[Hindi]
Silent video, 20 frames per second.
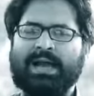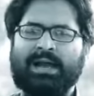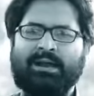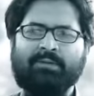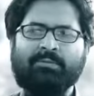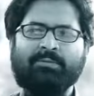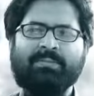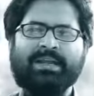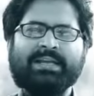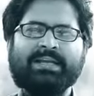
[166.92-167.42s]

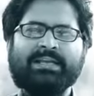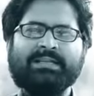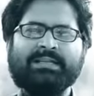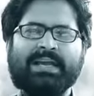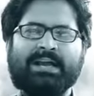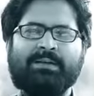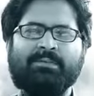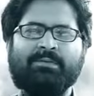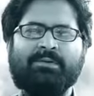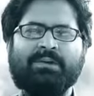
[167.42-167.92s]
गांव में
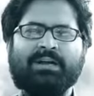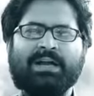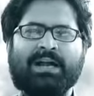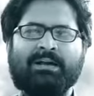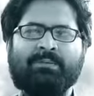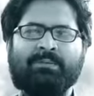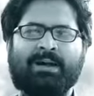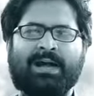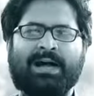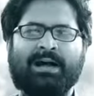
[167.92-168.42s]
किताबों का
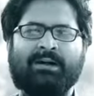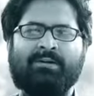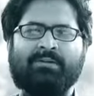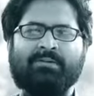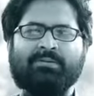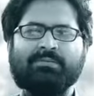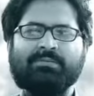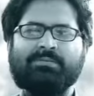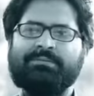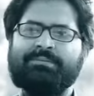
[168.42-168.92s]
अभाव
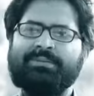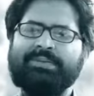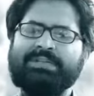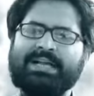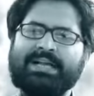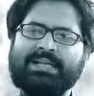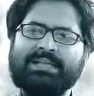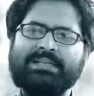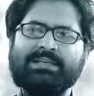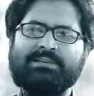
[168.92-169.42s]

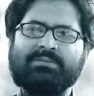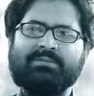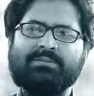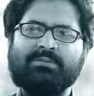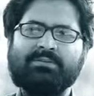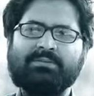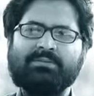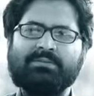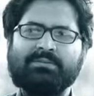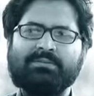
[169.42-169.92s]
पिताजी को
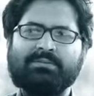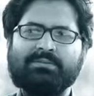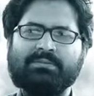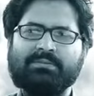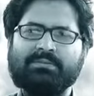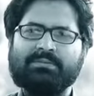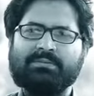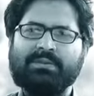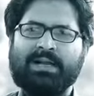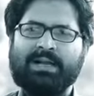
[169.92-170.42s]

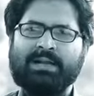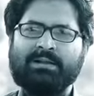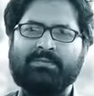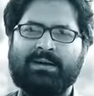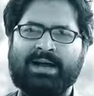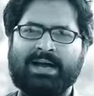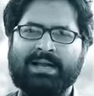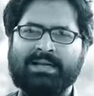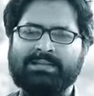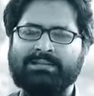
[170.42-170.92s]

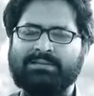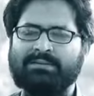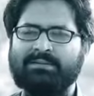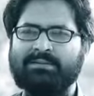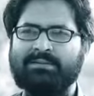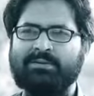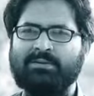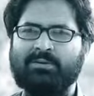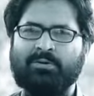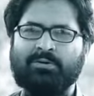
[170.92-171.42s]
अखबार
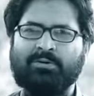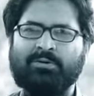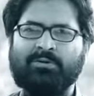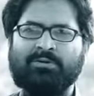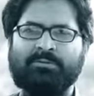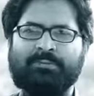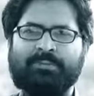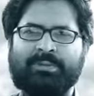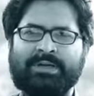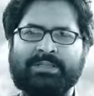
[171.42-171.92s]
लोगों
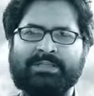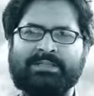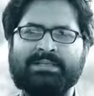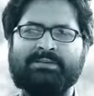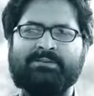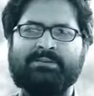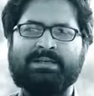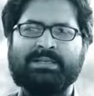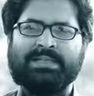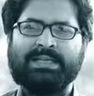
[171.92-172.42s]
को पढ़ते
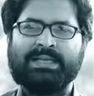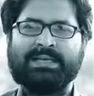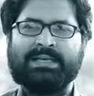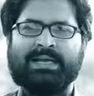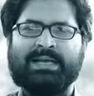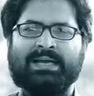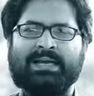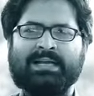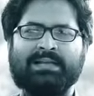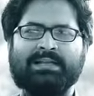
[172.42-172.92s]
हुए
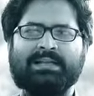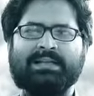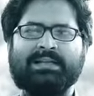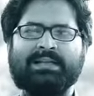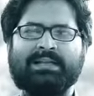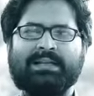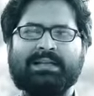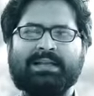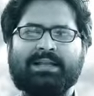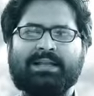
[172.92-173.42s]
देना
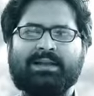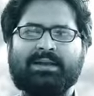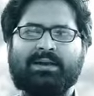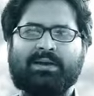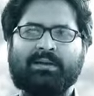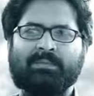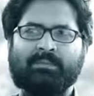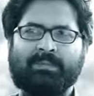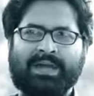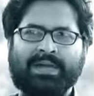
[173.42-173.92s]

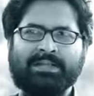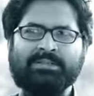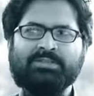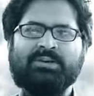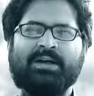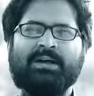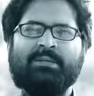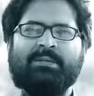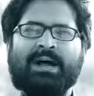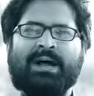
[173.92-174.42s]
और मैं जो
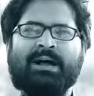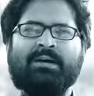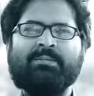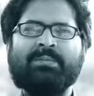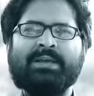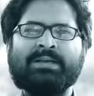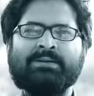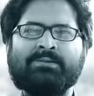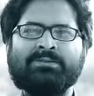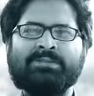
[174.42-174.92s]
अभाव
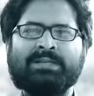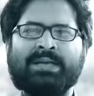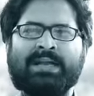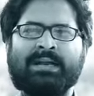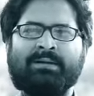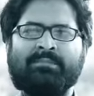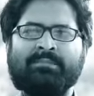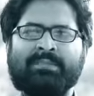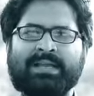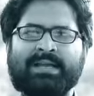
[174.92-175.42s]
में
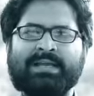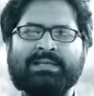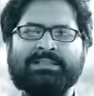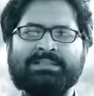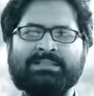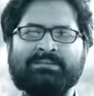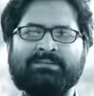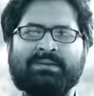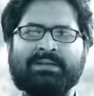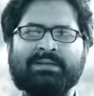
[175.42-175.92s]
गुजरा मेरा
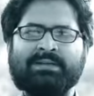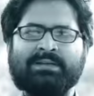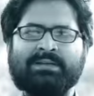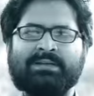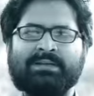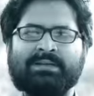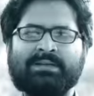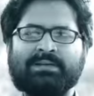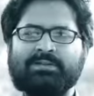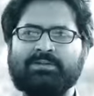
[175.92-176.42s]
जीवन
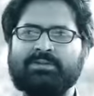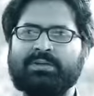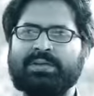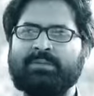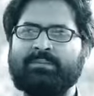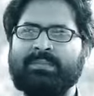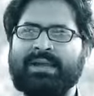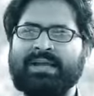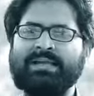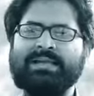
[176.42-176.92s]

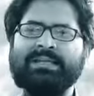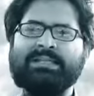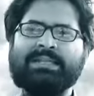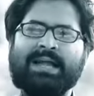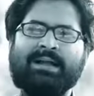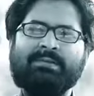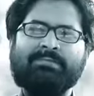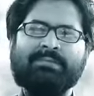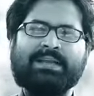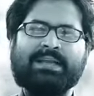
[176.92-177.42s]
क्योंकि मैं
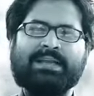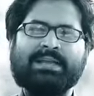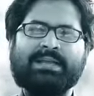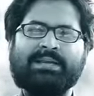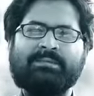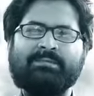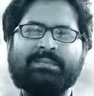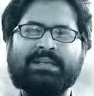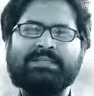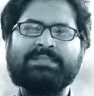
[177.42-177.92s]
किताब के
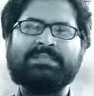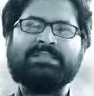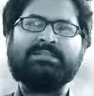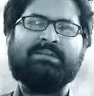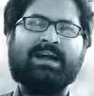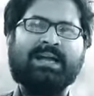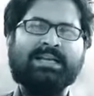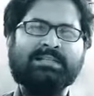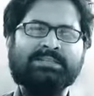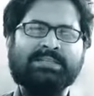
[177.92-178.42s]
लिए मैं
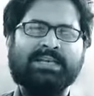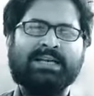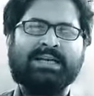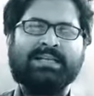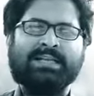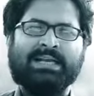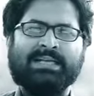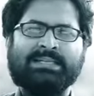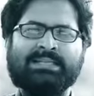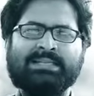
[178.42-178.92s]
सिवान चला
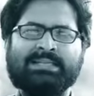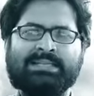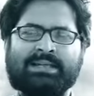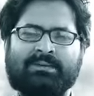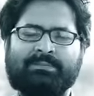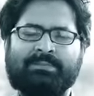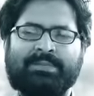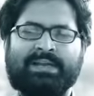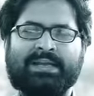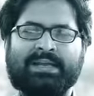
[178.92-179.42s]
जाता था
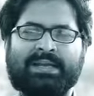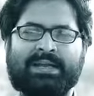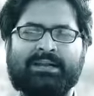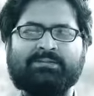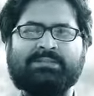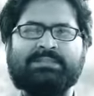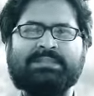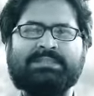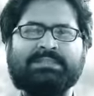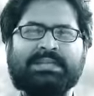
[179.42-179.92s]
अपने
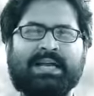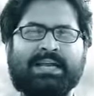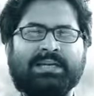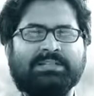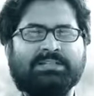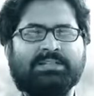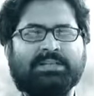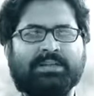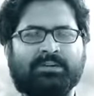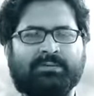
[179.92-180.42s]
गांव से
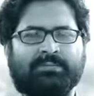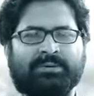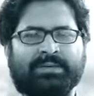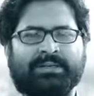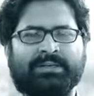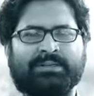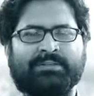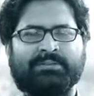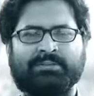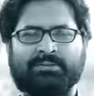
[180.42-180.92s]
40
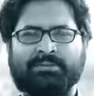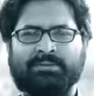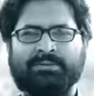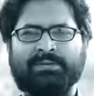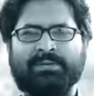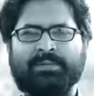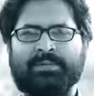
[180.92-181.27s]
किलोमीटर दूर